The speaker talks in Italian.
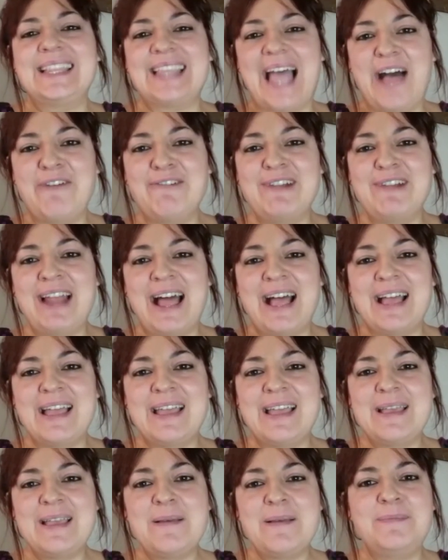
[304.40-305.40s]
tavola
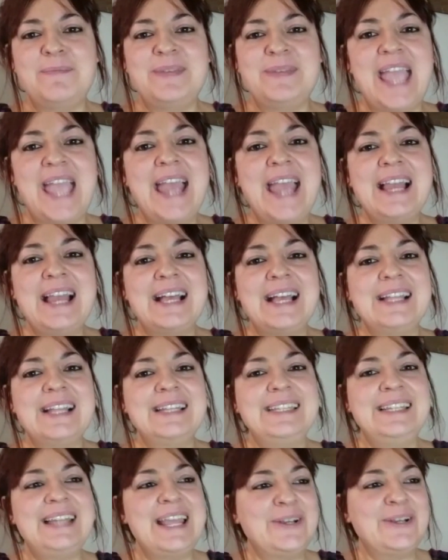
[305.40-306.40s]
piena
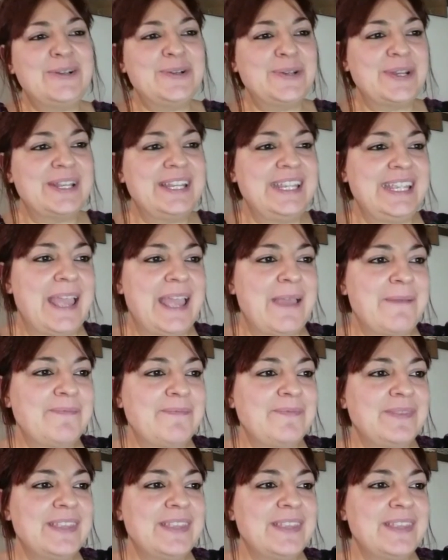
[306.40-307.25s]
di leccornie,